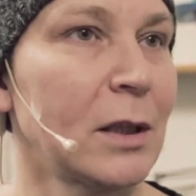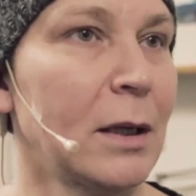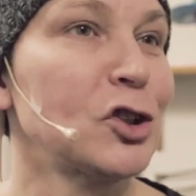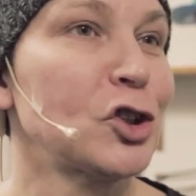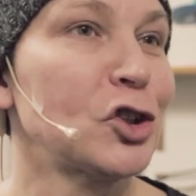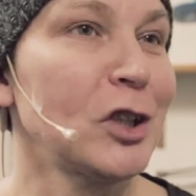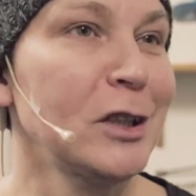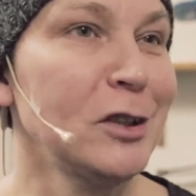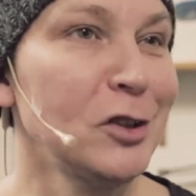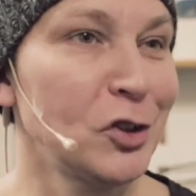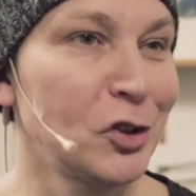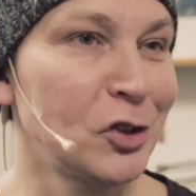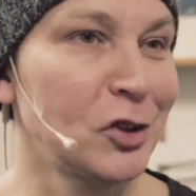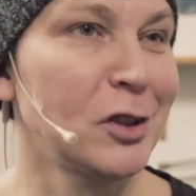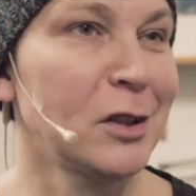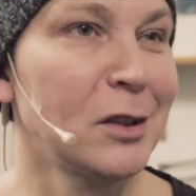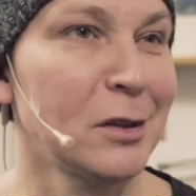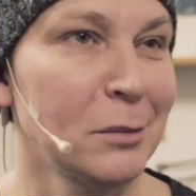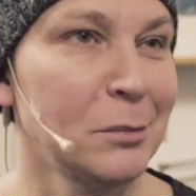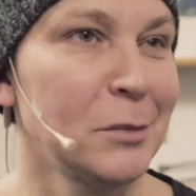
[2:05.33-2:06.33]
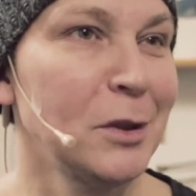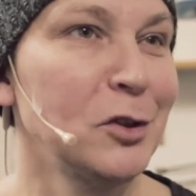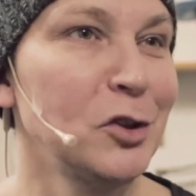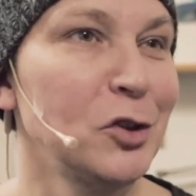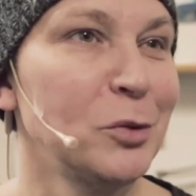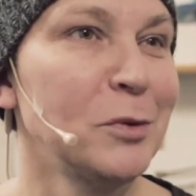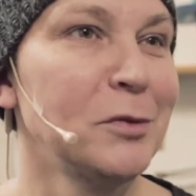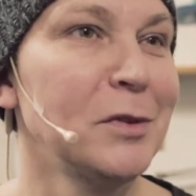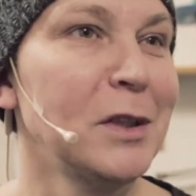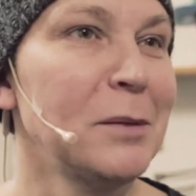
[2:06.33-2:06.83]
Na szczęście
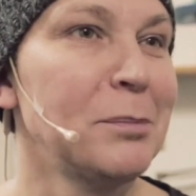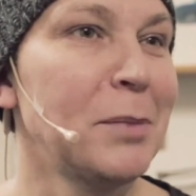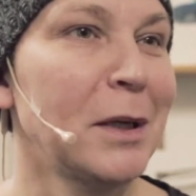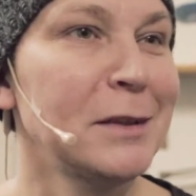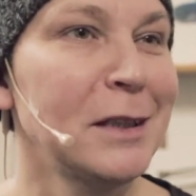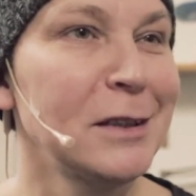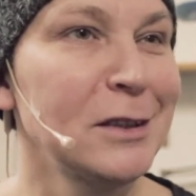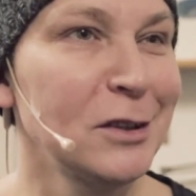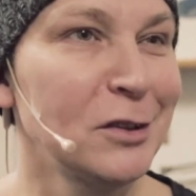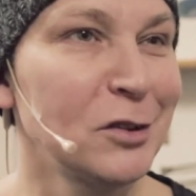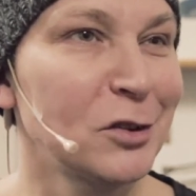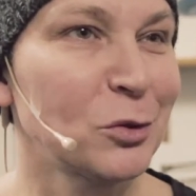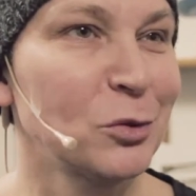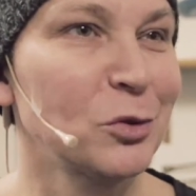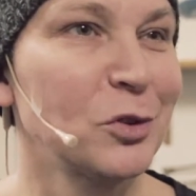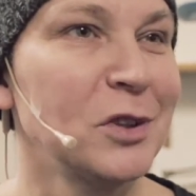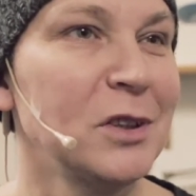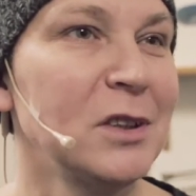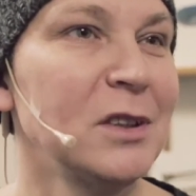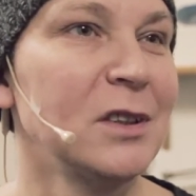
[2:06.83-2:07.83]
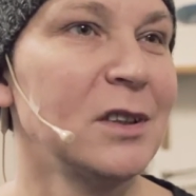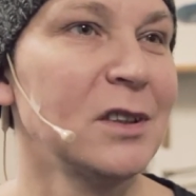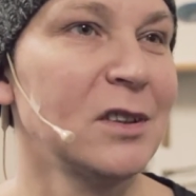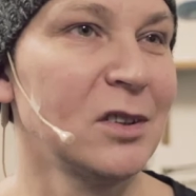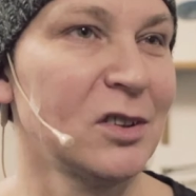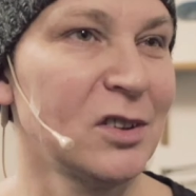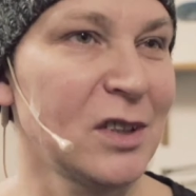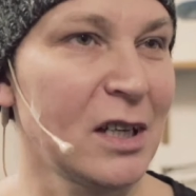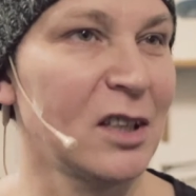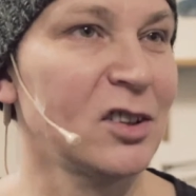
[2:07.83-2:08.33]
mieliśmy wiele paneli
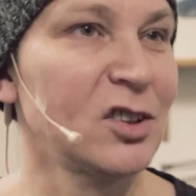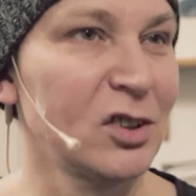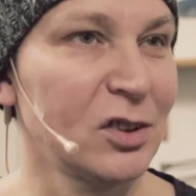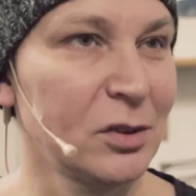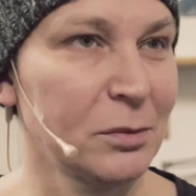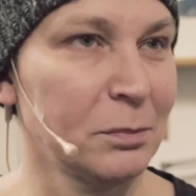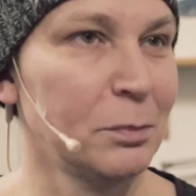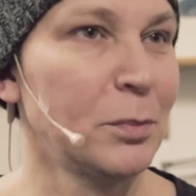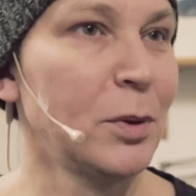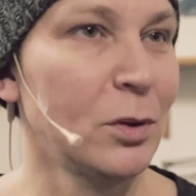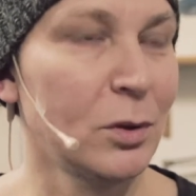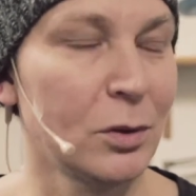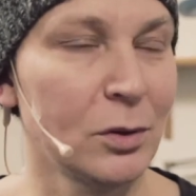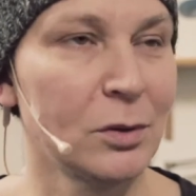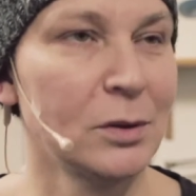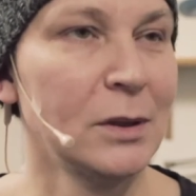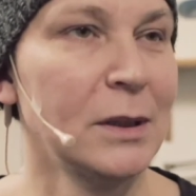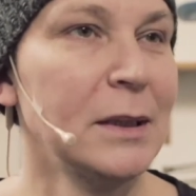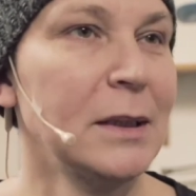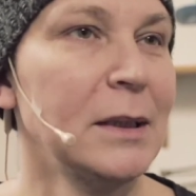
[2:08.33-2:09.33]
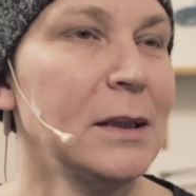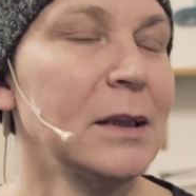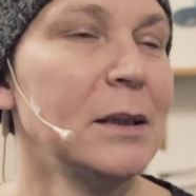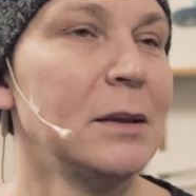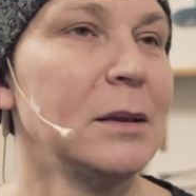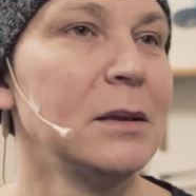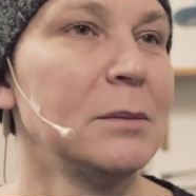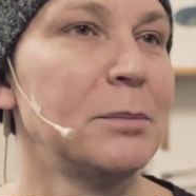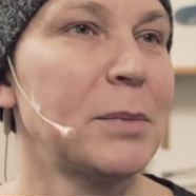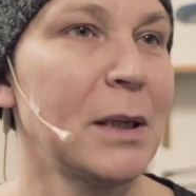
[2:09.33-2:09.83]
dyskusyjnych zaraz po
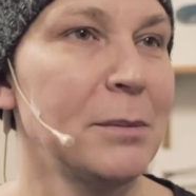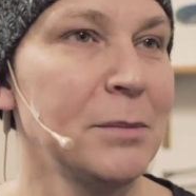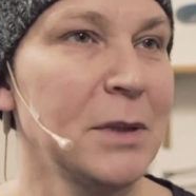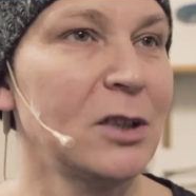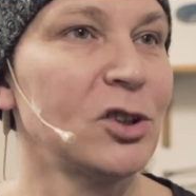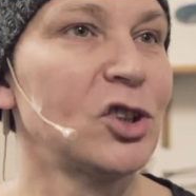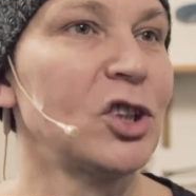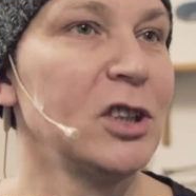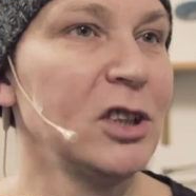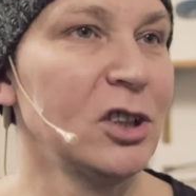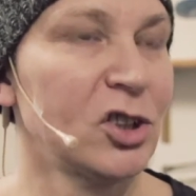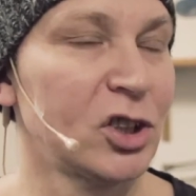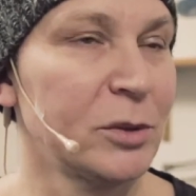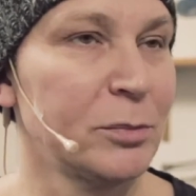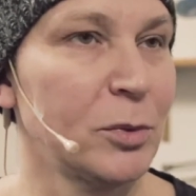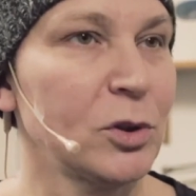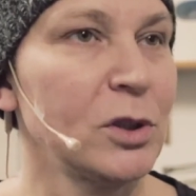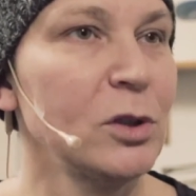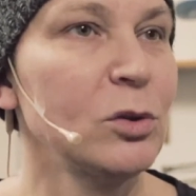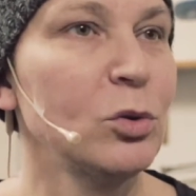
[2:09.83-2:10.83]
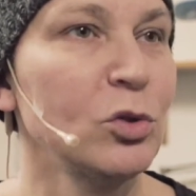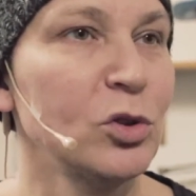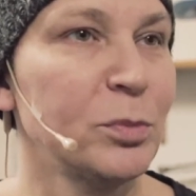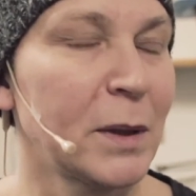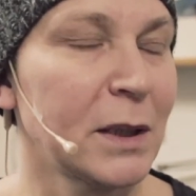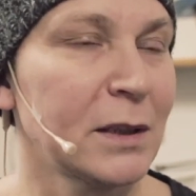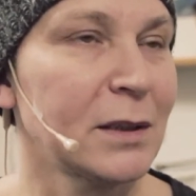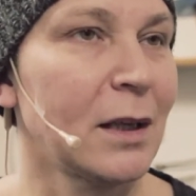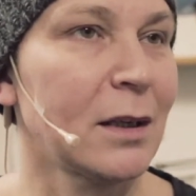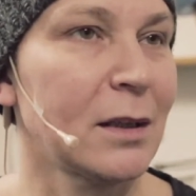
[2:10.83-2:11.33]
e, premierze i jeszcze po kilku
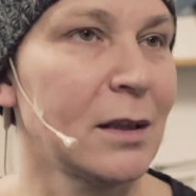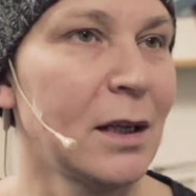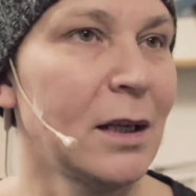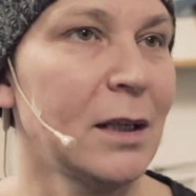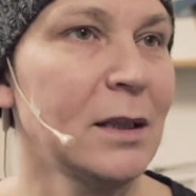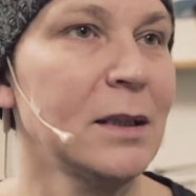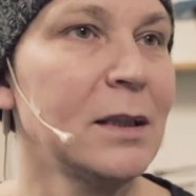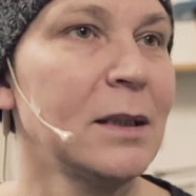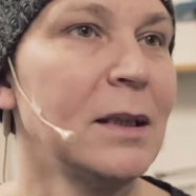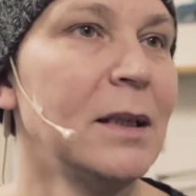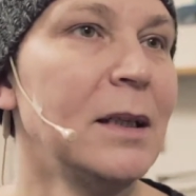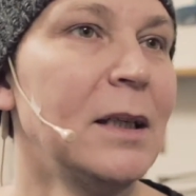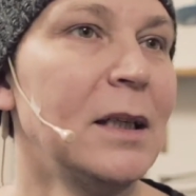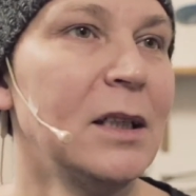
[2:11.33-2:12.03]
spektaklach.